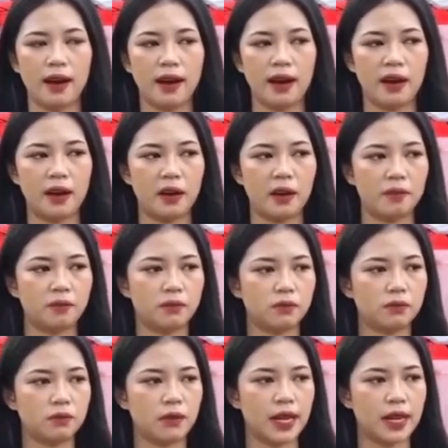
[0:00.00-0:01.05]
uh,
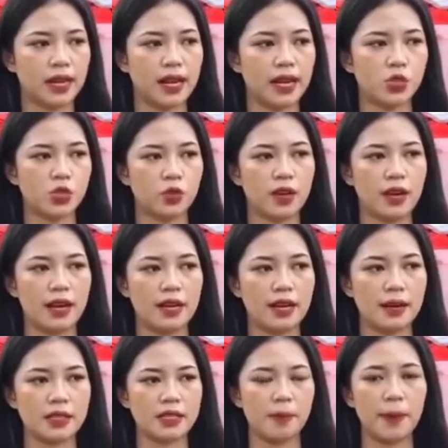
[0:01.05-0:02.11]
mereka
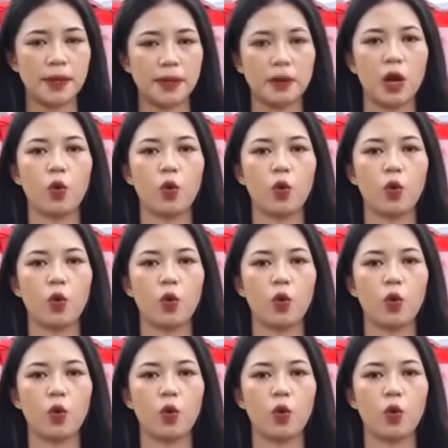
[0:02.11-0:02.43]
juga sempat